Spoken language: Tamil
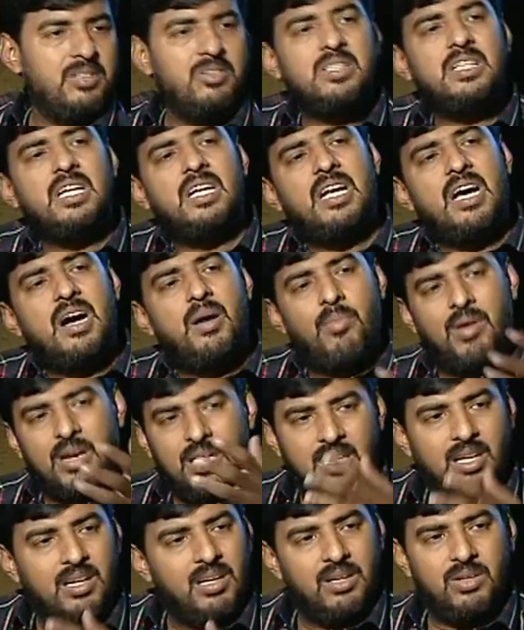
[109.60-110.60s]
அது வந்து எல்லா
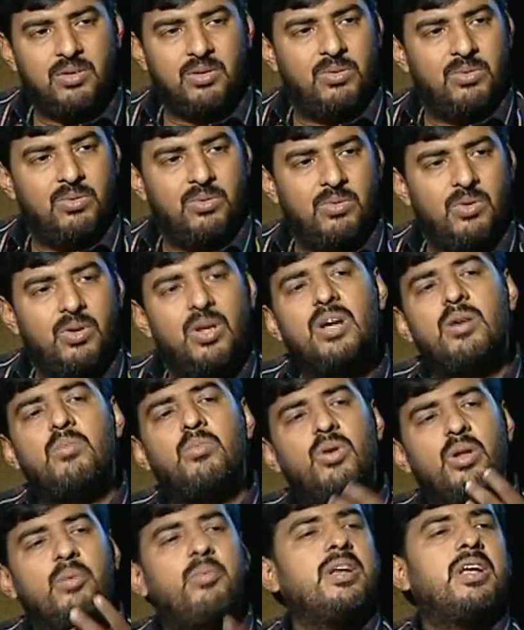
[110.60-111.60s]
மனிதர்களுக்கும்
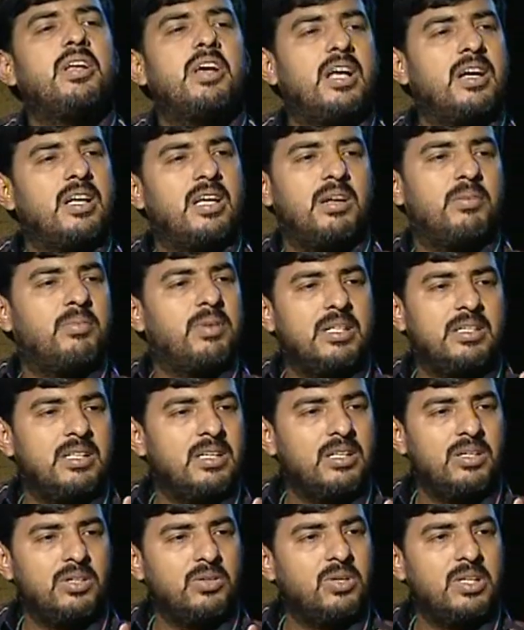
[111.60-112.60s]
உலகம் முழுமைக்காக இருக்கிற
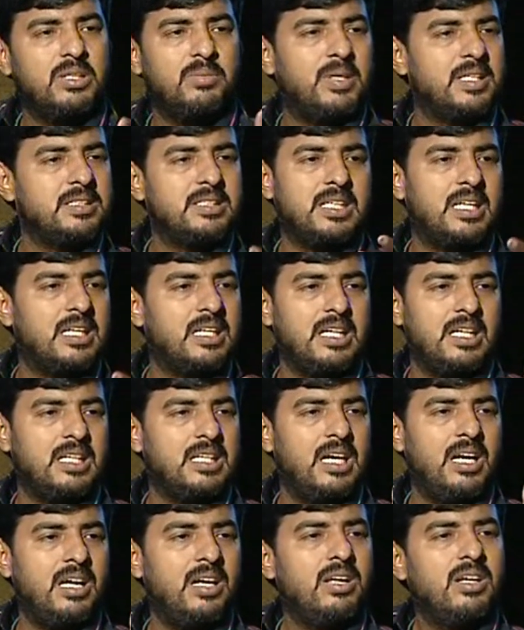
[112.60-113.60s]
மனிதர்களுக்கும் அந்த பத்து
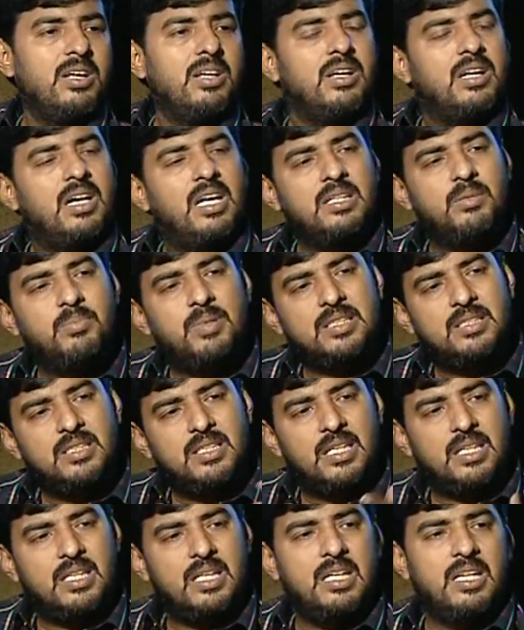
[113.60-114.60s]
கட்டளை தான் அந்த
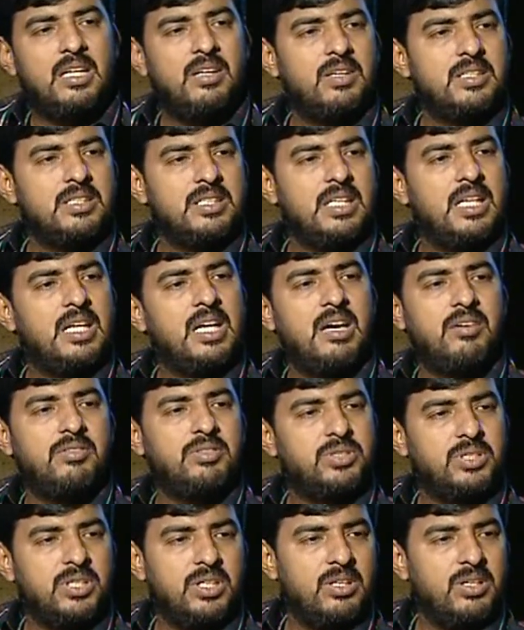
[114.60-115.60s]
பத்து கட்டளையில் வந்து எல்லா
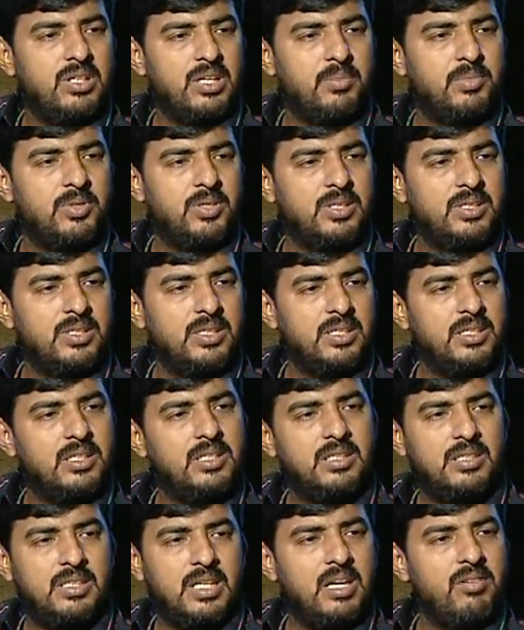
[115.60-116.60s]
விஷயங்களும் நம்ம வந்து
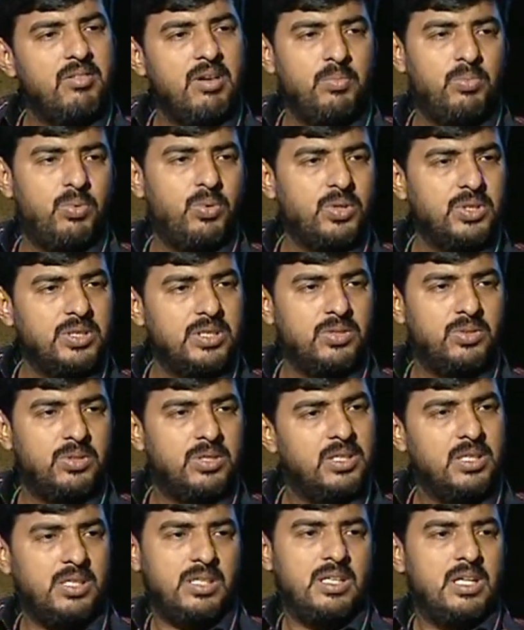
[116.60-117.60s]
தெளிவாக புரிந்து
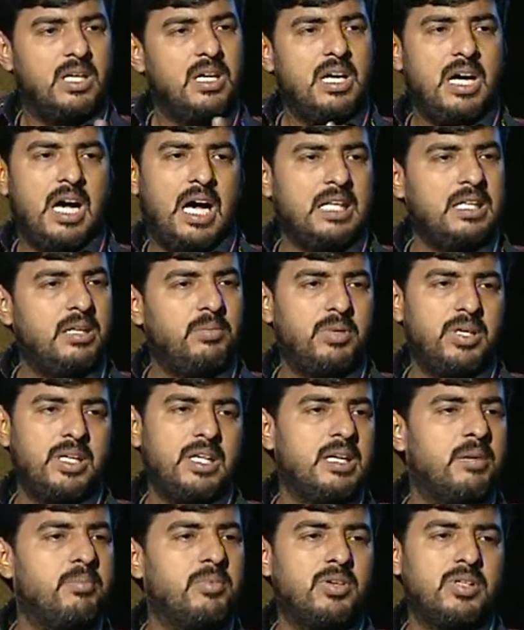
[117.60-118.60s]
கொண்டு
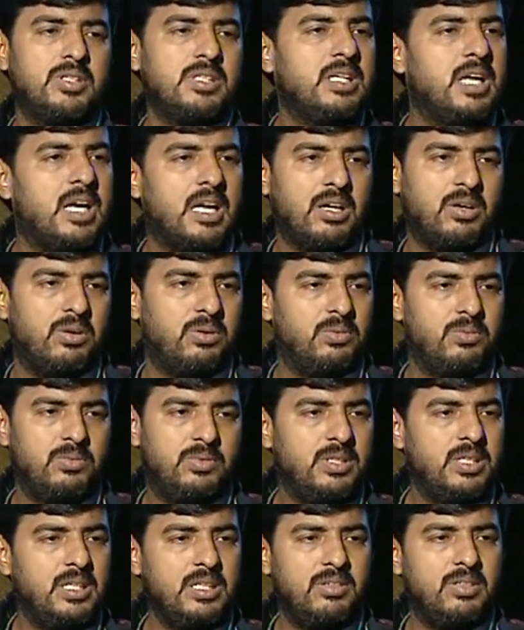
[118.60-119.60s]
அதன்படி நம்ம வந்து நடக்கணும்
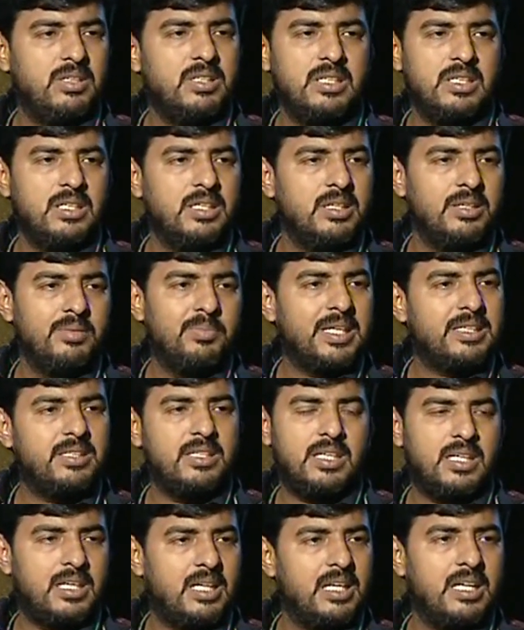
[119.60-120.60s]
இது வந்து
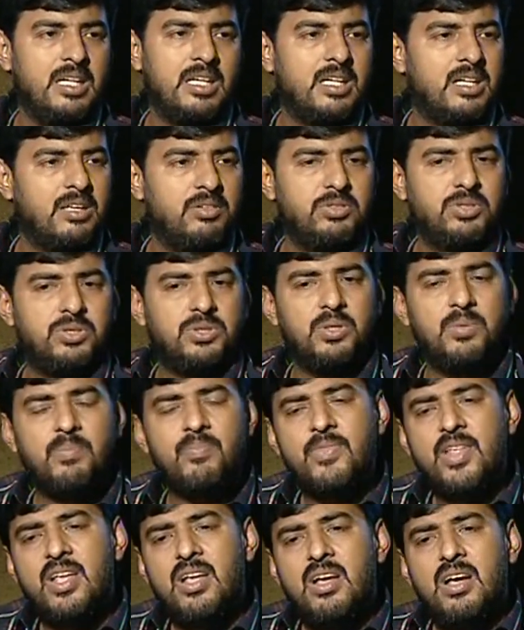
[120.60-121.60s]
பத்து கட்டளையில் இருக்கிற
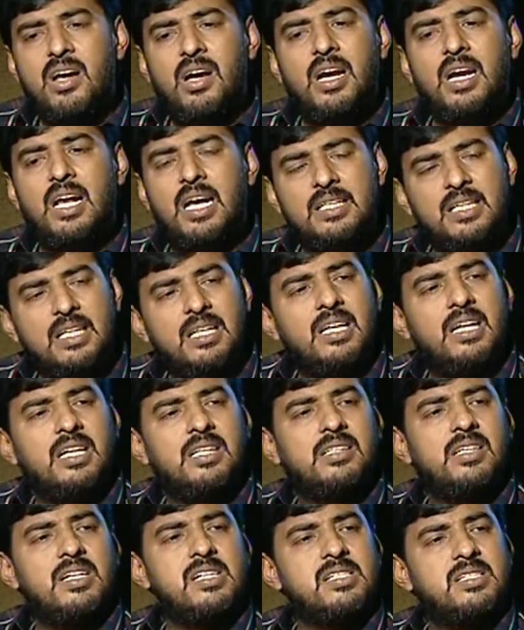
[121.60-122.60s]
விஷயம் ஆனால் அதே
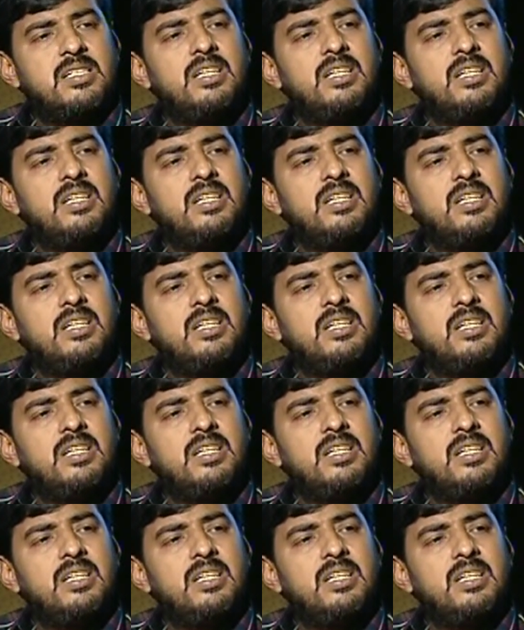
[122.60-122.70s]
நேரத்தில்